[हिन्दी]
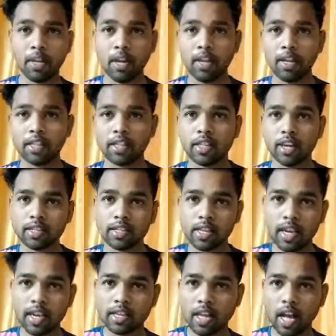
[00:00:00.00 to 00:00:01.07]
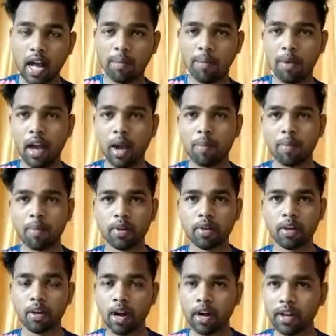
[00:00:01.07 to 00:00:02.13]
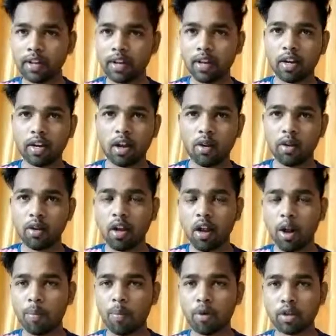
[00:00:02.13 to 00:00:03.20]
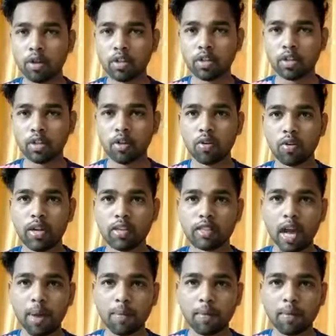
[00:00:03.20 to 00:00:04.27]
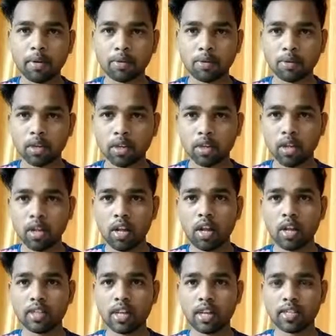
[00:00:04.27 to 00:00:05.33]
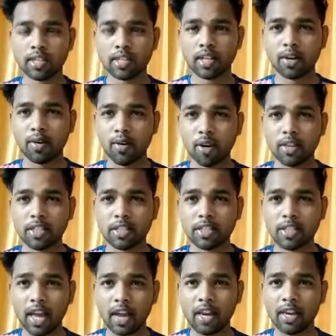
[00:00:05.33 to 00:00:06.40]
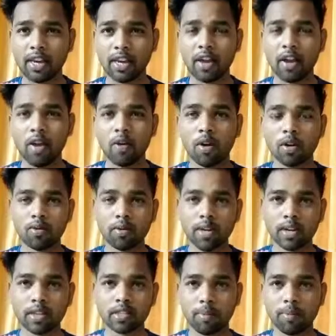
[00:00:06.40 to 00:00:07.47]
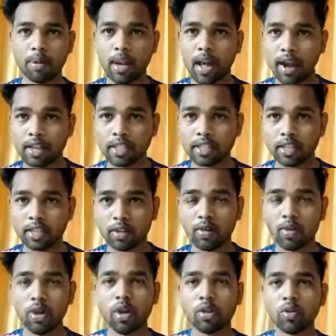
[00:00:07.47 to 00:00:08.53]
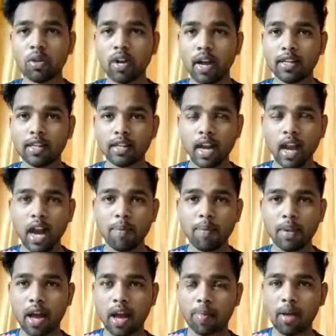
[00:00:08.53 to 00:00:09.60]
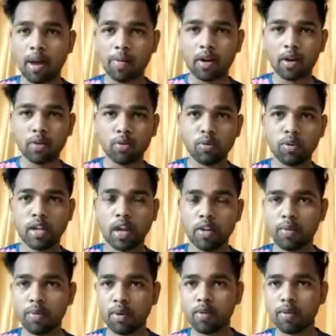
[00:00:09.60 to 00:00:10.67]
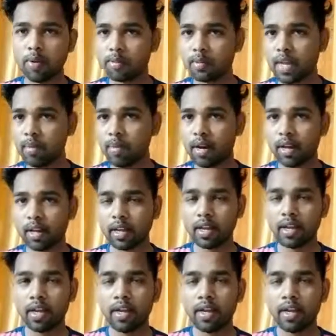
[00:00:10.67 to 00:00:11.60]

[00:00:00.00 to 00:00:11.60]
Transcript: इसी तरह से गाइस आप भी आप अपने आर्टिकल अपलोड कर सकते हो गाइस आपके पास कुछ अच्छा खासा नॉलेज टैलेंट है और दुनिया के सामने लाना चाहते हो तो गाइस आप यहाँ पे अपना आप खुद का एक फ्री वेबसाइट बना के